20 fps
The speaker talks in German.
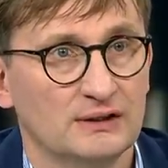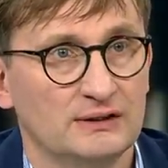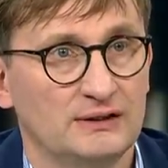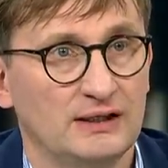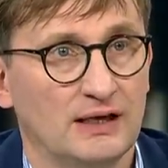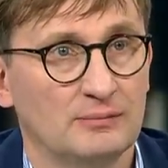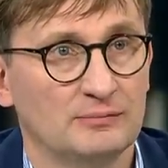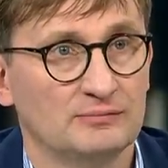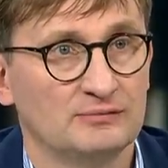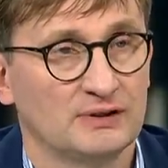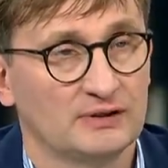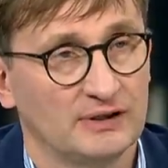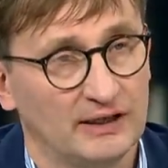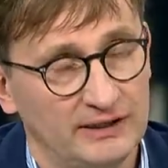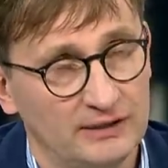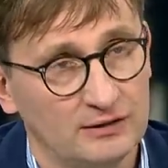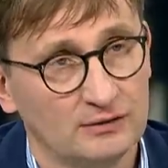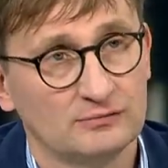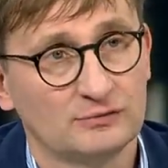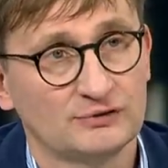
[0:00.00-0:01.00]
Die,
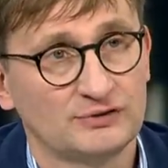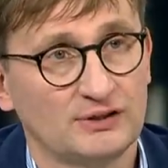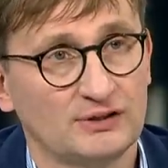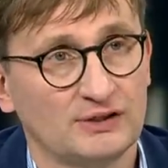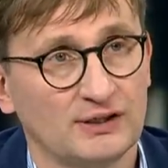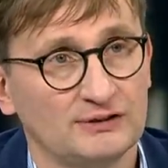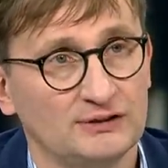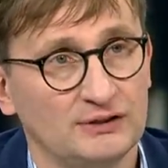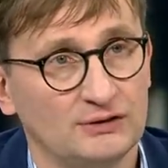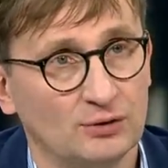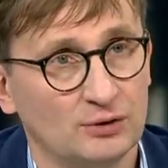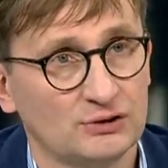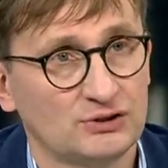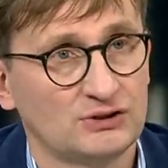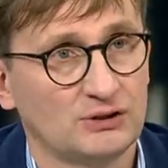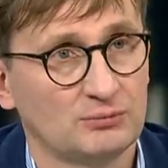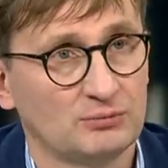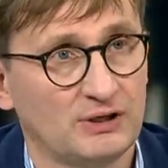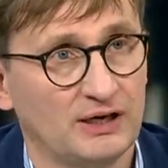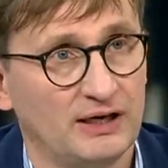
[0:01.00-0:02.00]
erinnern uns daran, die
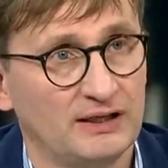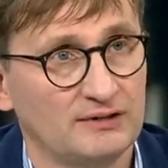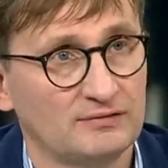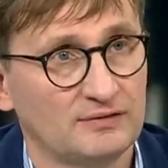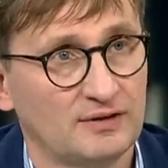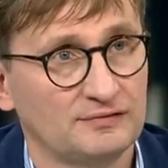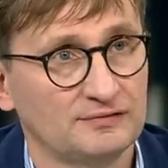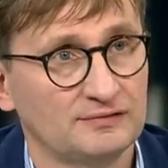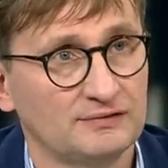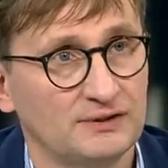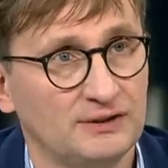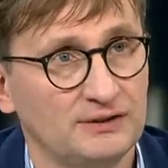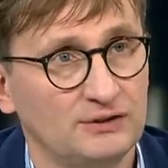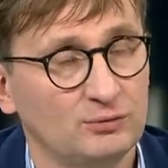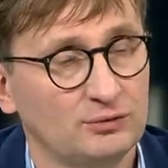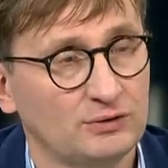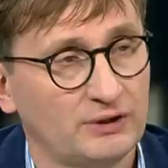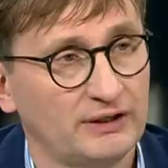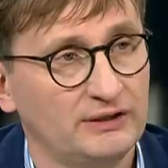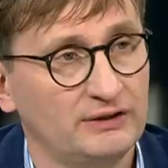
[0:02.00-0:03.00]
Deutschen haben keine Waffen an die
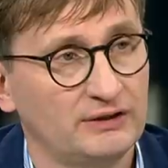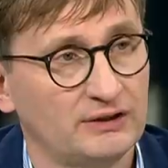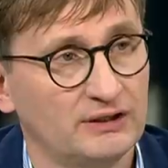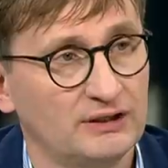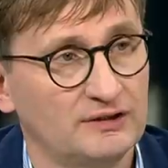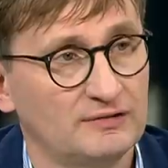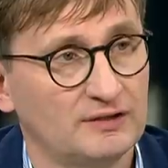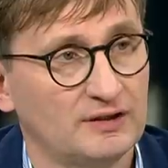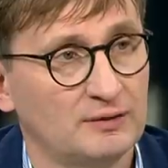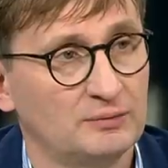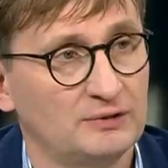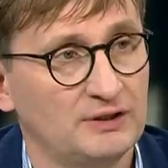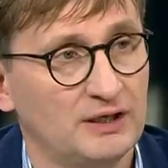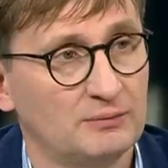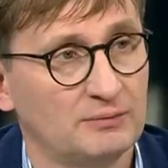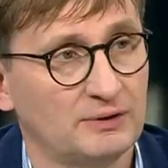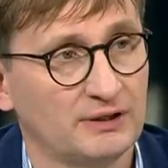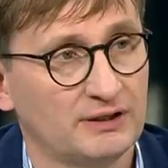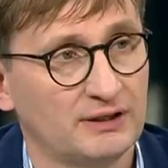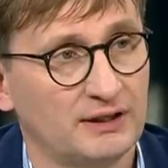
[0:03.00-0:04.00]
Ukraine geliefert, aber die
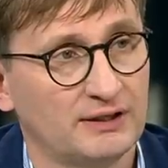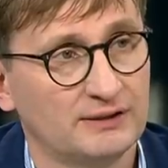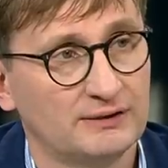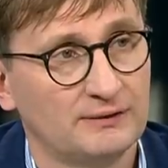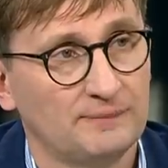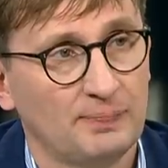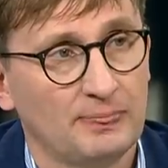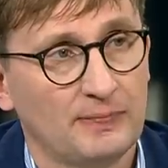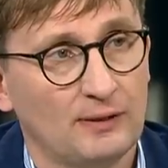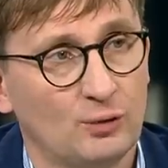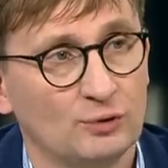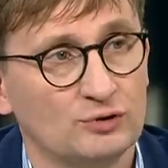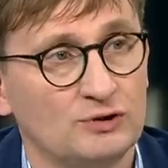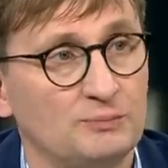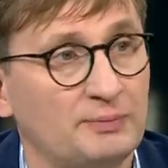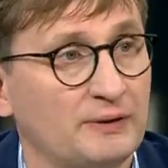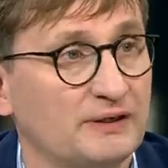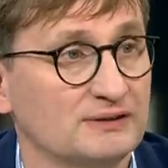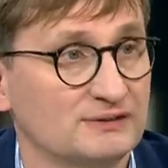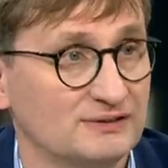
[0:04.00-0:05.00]
Amerikaner und die
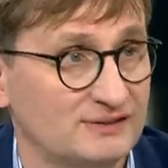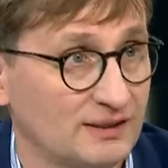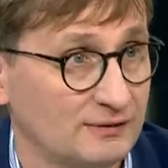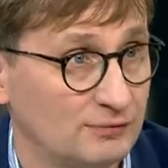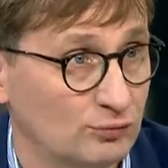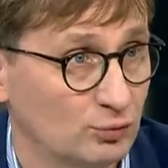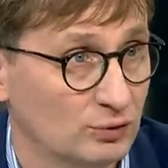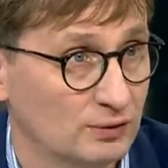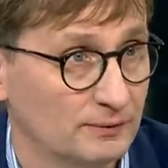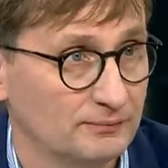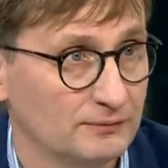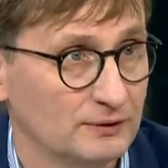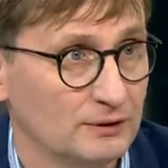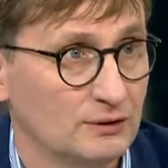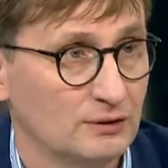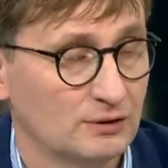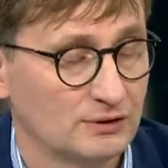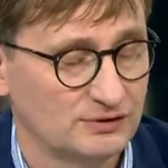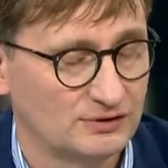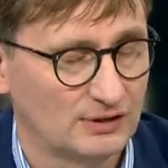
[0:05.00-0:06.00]
Briten sehr wohl. Und
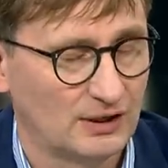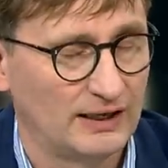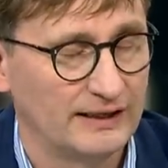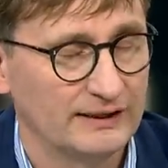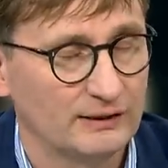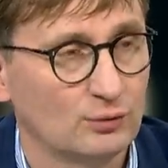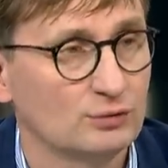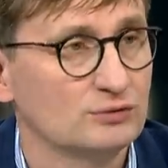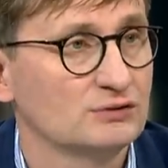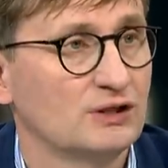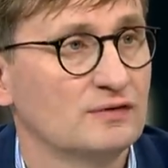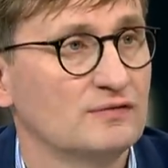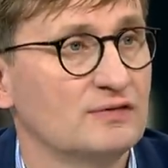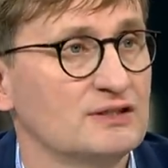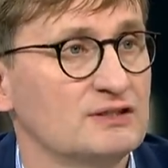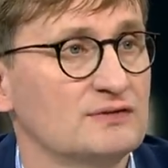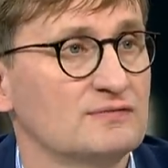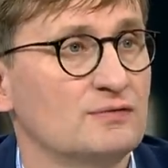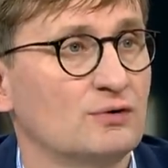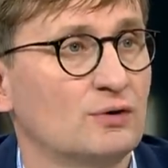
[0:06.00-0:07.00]
das ist ein Grund
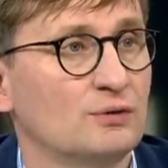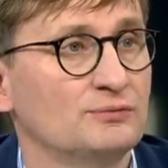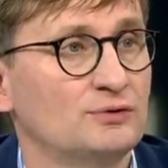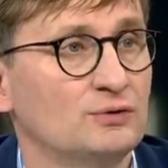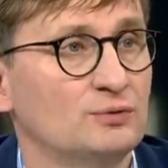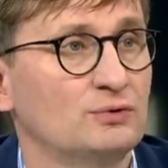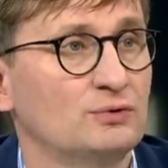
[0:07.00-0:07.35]
gewesen, warum die